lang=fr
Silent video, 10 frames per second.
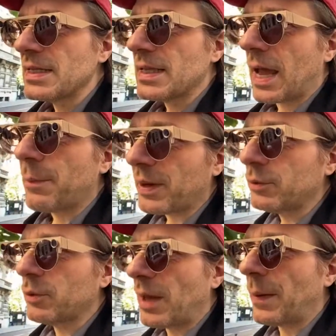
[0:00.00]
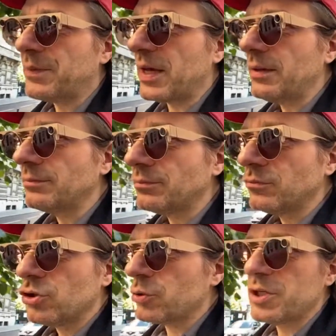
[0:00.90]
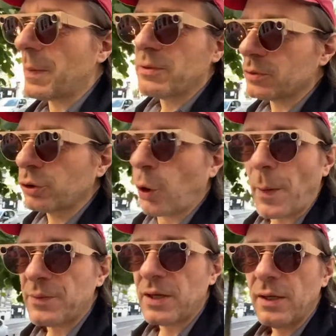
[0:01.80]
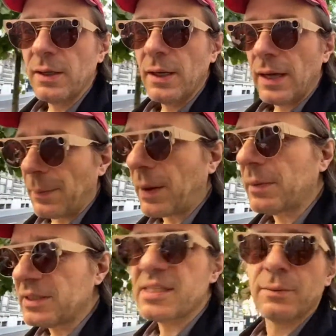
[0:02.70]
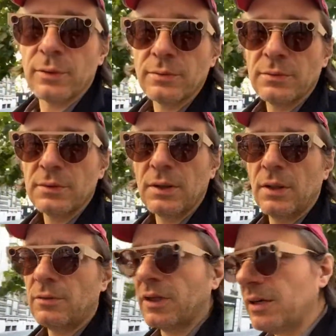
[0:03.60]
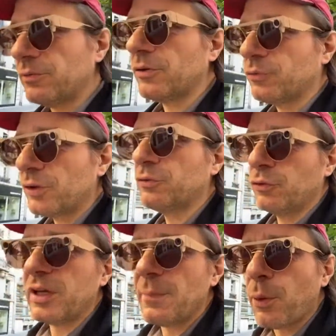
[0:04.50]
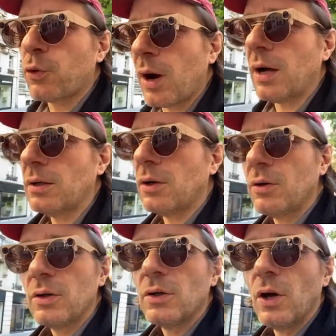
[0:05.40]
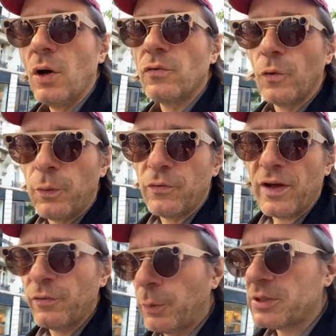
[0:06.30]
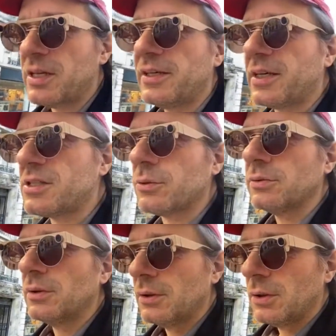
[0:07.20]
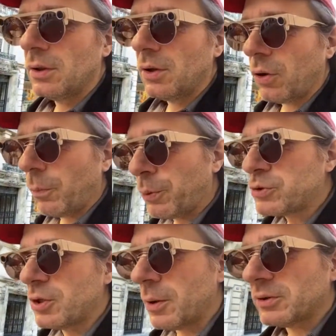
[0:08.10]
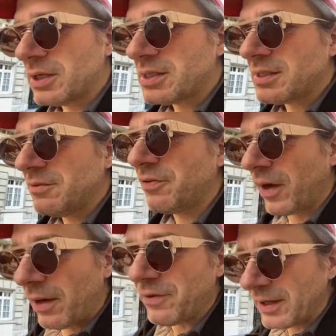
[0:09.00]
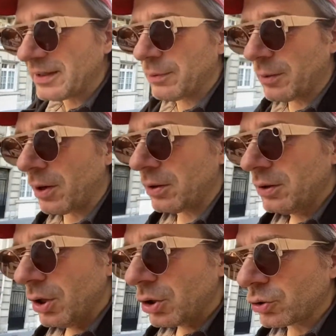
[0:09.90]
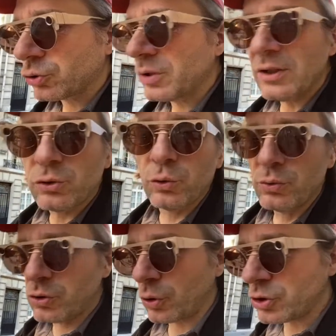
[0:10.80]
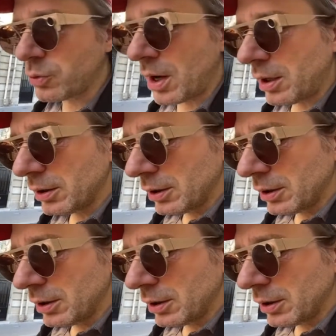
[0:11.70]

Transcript: Et après, il me demande un papier. Je lui ai dit, j'ai pas besoin d'autres papiers. Et après, il m'a dit, c'est bon. Vous voyez, vous, voyez pourquoi vous pouvez vous poser des questions. On peut se demander si véritablement, quand on a tout sur soi,